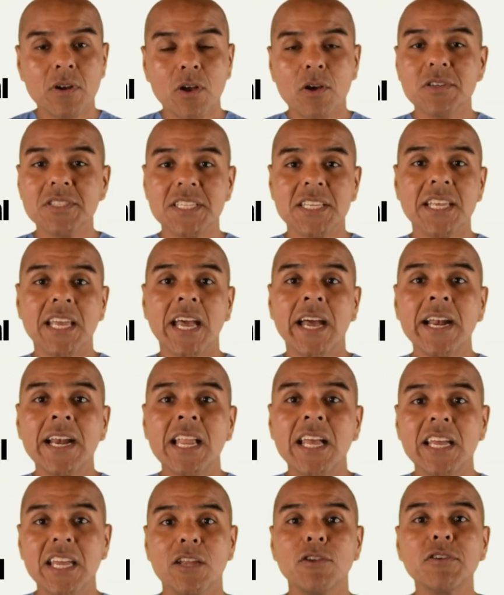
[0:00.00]
O
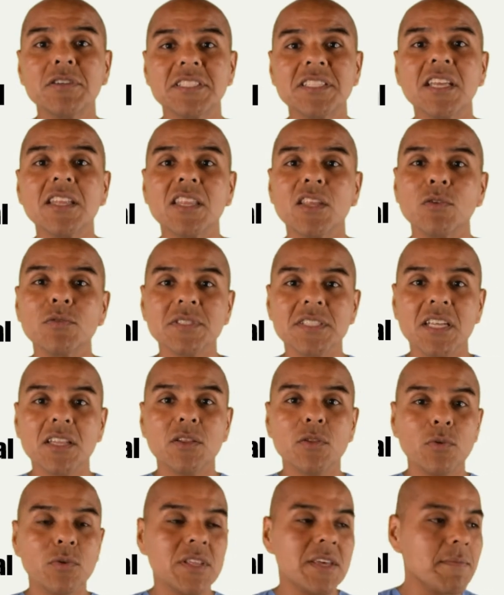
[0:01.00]
sea, que no existe un
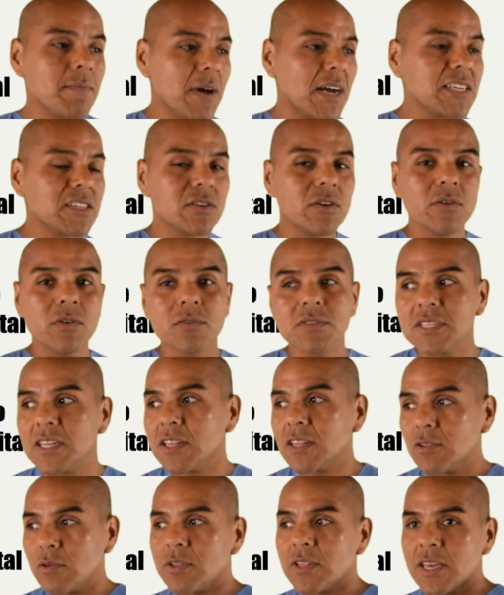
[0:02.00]
sexto de macho y un
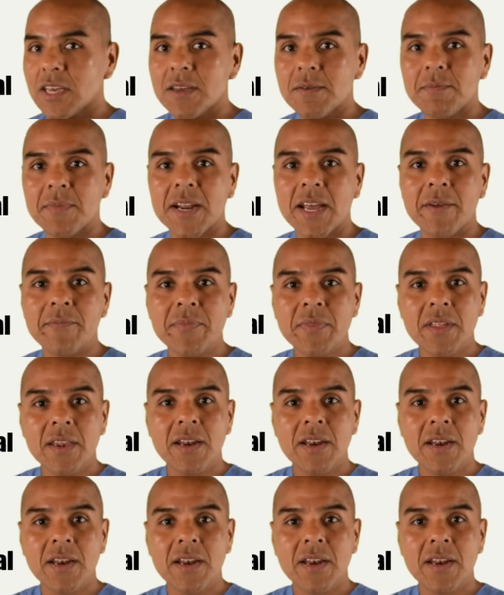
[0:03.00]
sector de hembra.